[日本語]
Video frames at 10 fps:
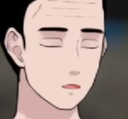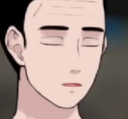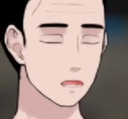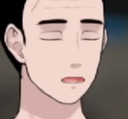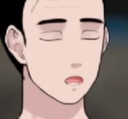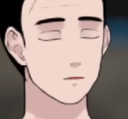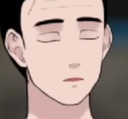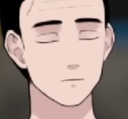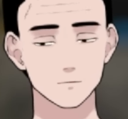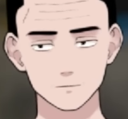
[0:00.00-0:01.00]
あ、あ
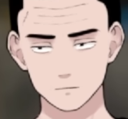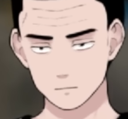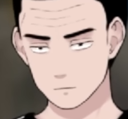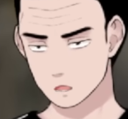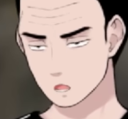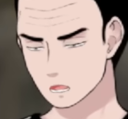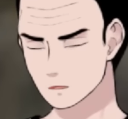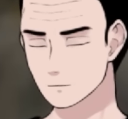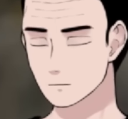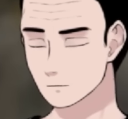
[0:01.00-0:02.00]
のー、生配
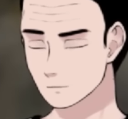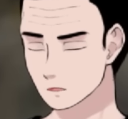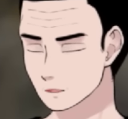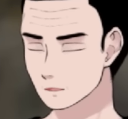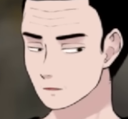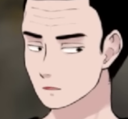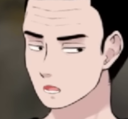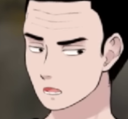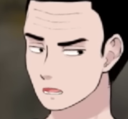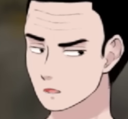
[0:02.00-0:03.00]
信でもね、昨日の生
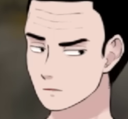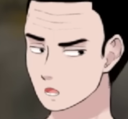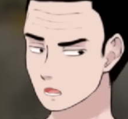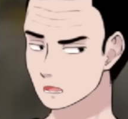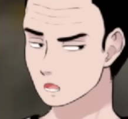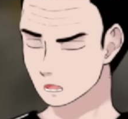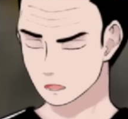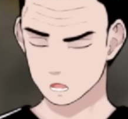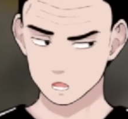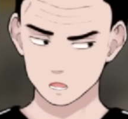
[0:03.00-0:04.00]
配信でも少しお
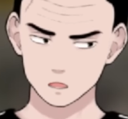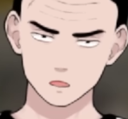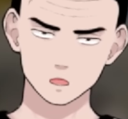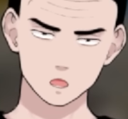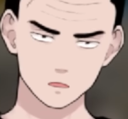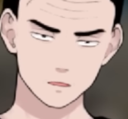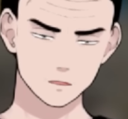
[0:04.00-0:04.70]
話ししましたけど、